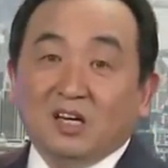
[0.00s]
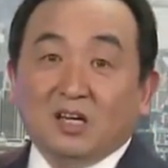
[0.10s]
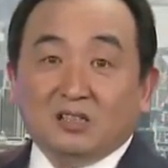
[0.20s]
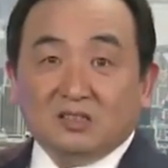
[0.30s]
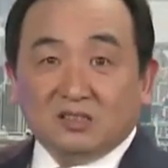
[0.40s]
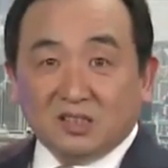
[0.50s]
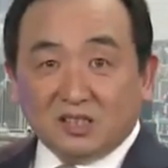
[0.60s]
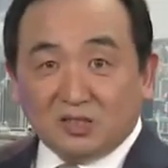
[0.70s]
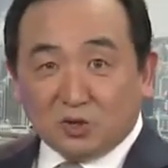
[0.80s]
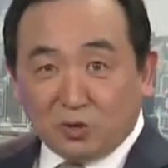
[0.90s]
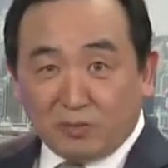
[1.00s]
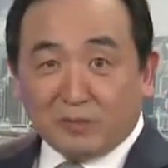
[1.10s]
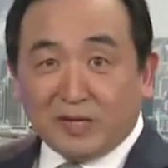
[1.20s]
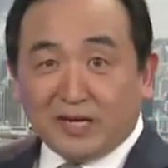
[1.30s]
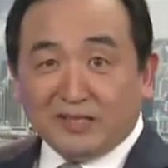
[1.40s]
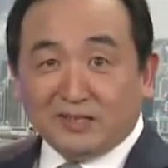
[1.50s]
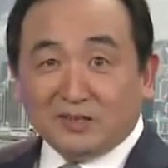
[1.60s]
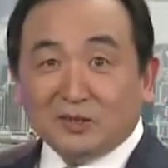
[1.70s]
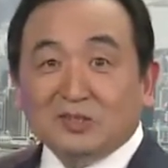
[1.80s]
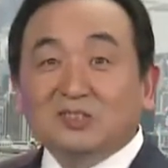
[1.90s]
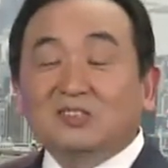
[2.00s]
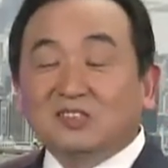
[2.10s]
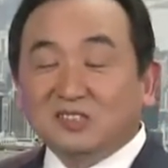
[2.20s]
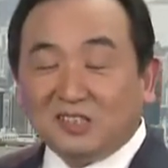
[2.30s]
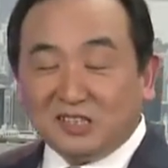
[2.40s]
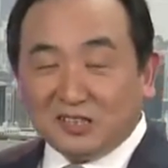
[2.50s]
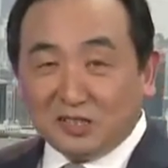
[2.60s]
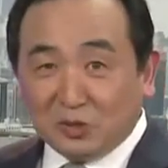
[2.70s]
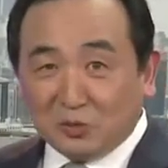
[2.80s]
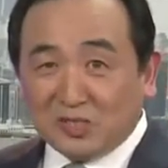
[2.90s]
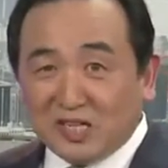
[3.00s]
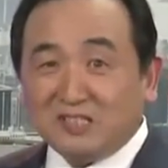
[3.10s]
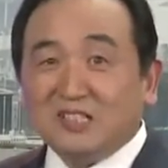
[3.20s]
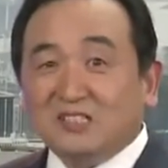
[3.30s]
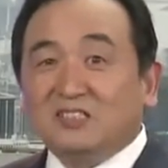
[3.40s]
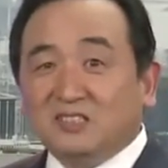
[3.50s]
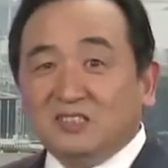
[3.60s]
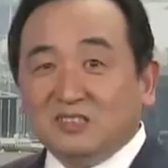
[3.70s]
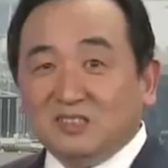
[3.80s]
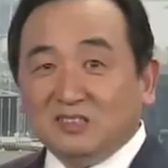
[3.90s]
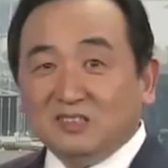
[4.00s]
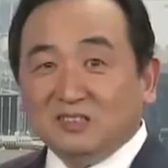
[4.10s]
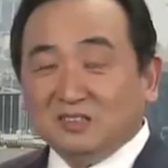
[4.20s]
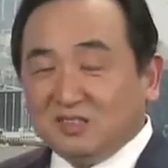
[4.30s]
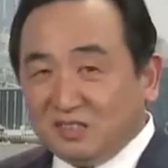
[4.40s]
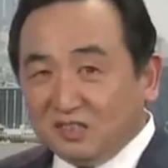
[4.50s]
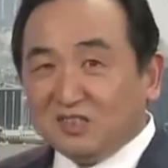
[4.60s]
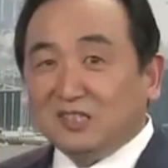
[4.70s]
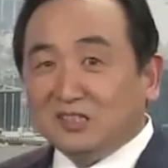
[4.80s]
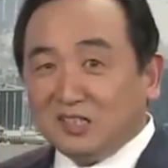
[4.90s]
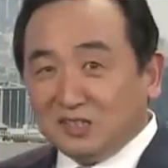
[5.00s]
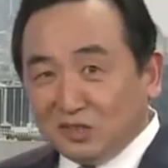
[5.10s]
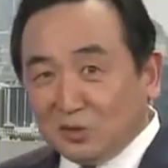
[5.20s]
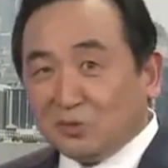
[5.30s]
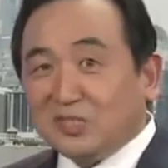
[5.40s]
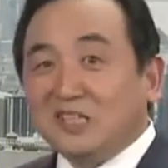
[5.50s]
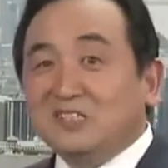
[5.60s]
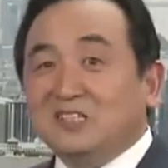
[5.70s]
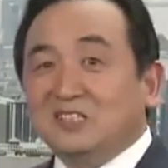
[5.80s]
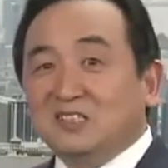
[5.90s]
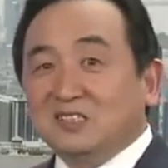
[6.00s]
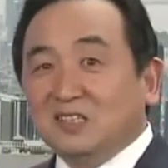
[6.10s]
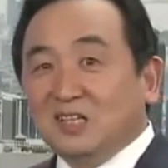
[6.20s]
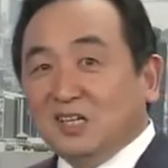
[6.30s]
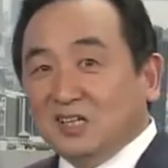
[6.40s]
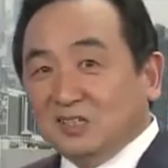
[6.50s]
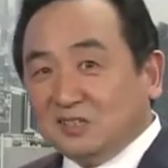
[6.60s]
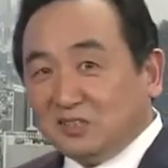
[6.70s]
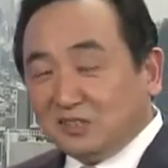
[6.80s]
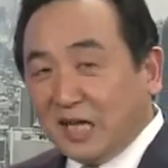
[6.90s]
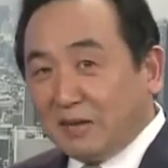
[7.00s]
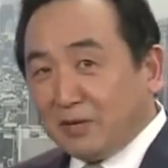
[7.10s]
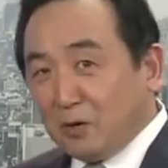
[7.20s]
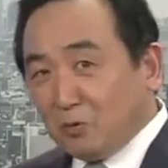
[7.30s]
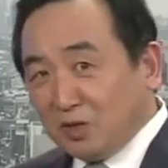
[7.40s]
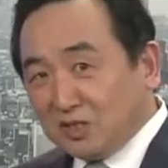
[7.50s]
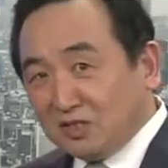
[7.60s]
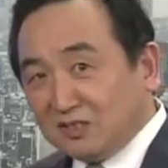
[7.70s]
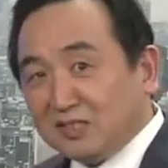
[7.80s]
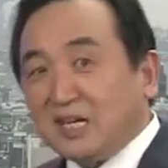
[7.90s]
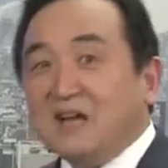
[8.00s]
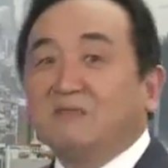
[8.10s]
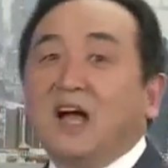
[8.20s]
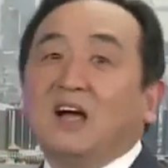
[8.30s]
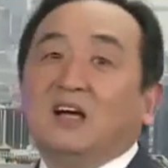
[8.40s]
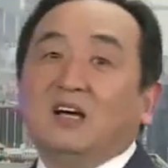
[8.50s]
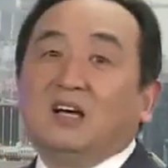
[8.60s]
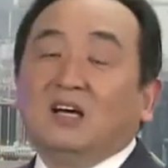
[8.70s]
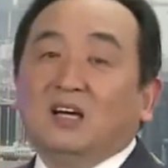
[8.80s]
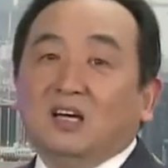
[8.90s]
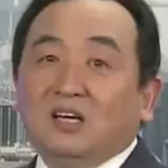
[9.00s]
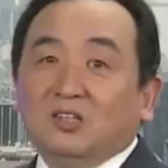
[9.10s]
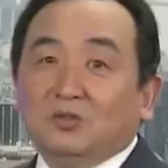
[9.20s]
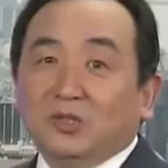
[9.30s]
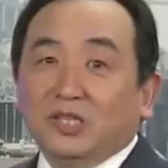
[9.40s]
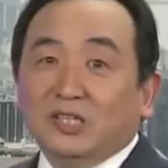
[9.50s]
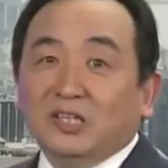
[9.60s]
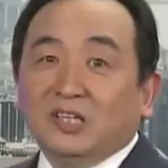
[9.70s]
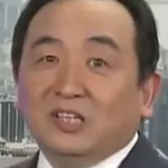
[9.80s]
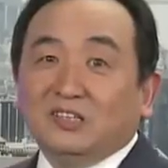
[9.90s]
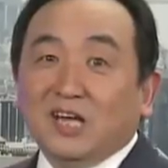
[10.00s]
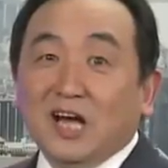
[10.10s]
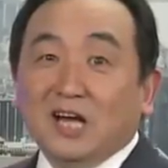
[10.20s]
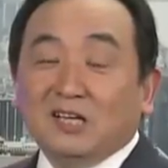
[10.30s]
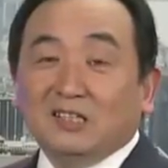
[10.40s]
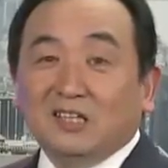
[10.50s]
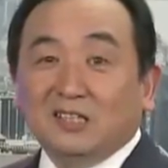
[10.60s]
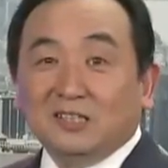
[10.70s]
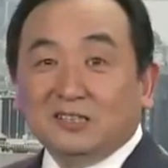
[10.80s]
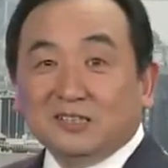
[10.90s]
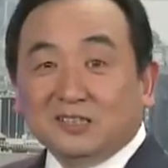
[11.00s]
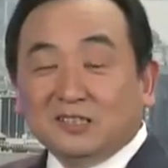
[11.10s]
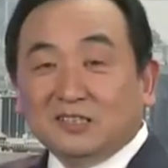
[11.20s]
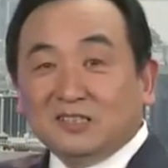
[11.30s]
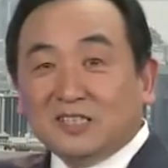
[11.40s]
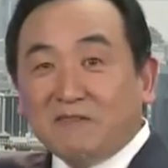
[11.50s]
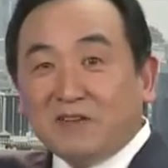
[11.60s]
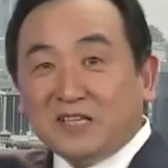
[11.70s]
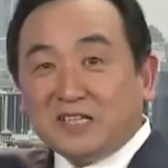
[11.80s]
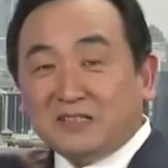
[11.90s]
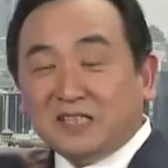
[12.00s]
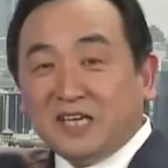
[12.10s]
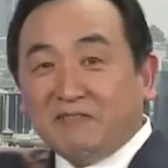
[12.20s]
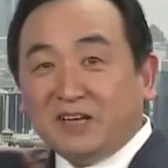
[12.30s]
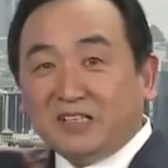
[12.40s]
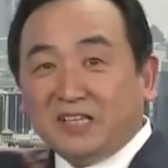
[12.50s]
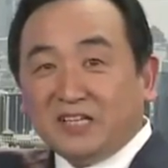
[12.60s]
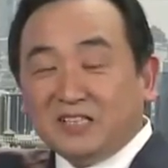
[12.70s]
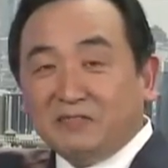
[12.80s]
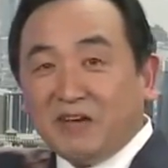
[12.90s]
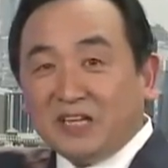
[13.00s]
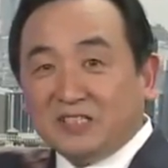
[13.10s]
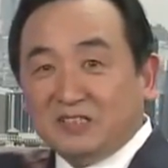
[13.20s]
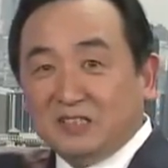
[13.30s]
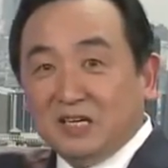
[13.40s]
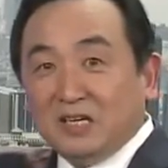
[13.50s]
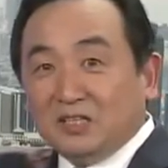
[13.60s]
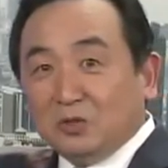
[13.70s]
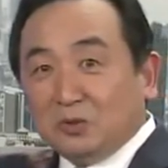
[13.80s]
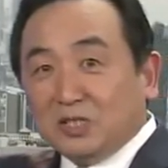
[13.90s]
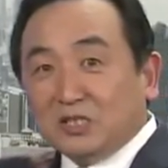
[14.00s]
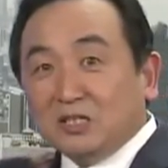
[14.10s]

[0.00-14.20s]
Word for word: 哎，这个说明白，个人的有限认识，个人的有限认识。只代表我个人的看法，所以那而这山外山天外天人外人有着